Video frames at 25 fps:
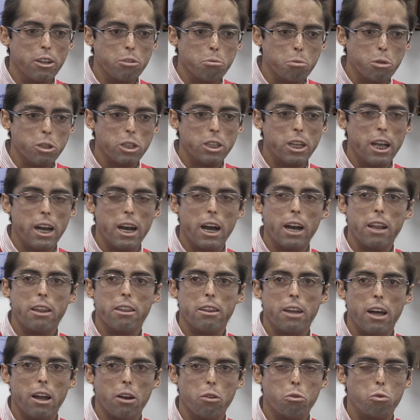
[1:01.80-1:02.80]
después de
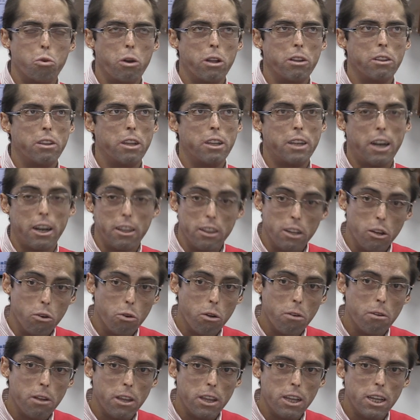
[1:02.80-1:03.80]
analizar durante
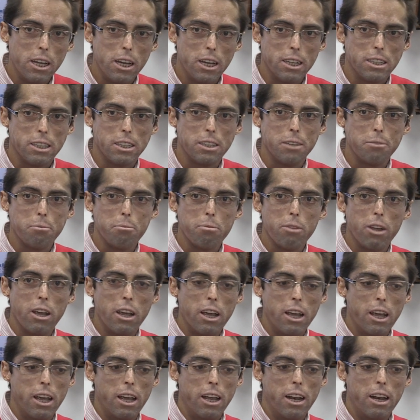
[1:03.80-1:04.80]
39 días
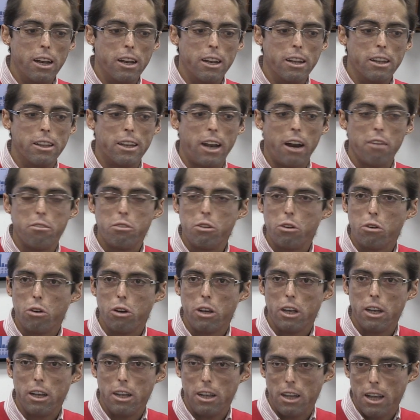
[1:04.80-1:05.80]
el
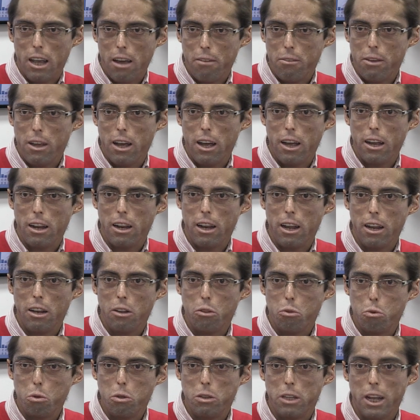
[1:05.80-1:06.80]
tráfico que, había
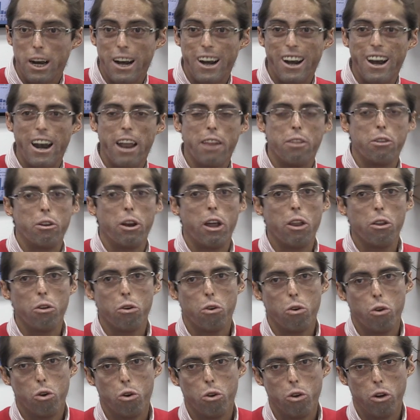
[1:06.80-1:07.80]
en Twitter
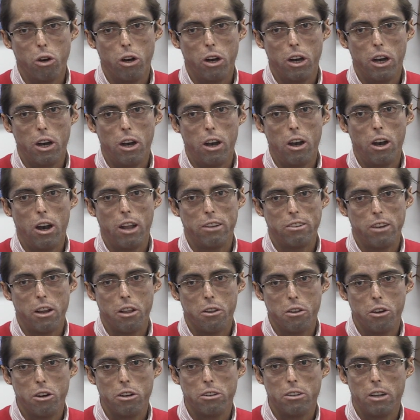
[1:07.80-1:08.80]
relacionado con las
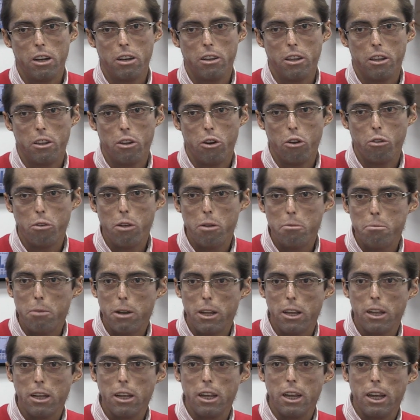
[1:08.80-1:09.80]
elecciones del 10 de
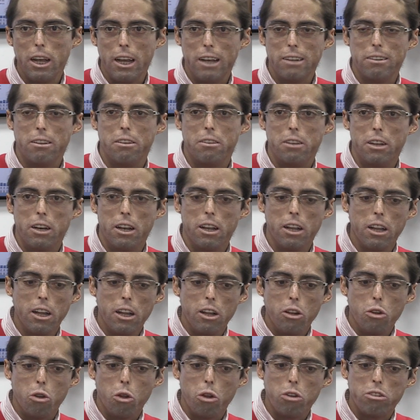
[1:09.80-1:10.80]
noviembre, es decir,
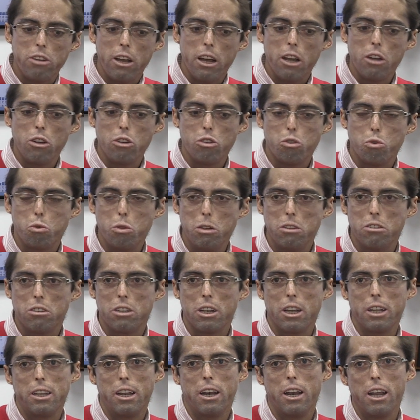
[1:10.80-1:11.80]
todos aquellos tweets
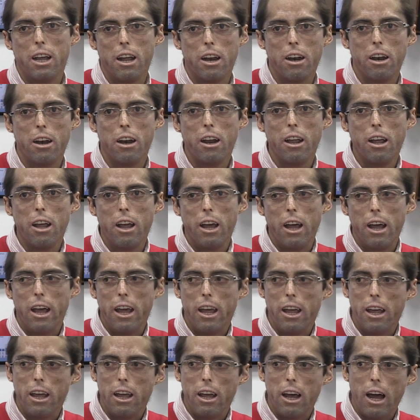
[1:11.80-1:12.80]
que tenían
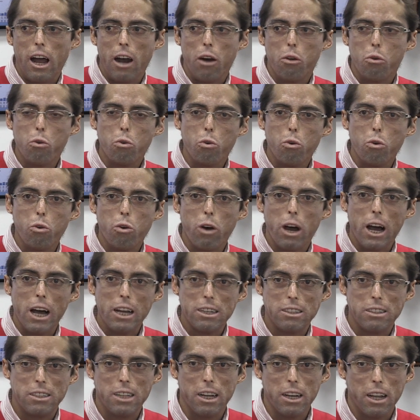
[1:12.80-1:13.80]
eh, algún
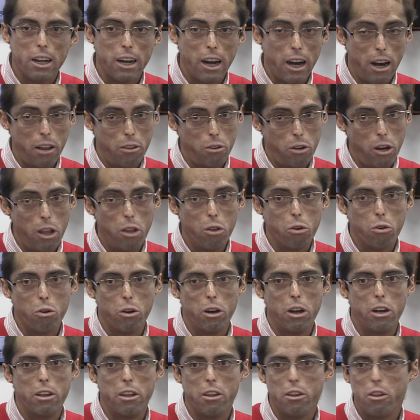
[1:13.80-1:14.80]
hashtag relacionado
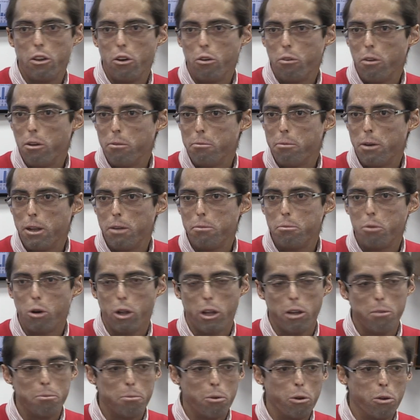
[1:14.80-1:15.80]
con el 10 de noviembre, por
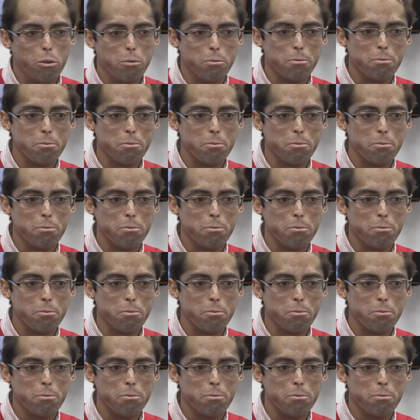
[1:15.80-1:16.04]
ejemplo,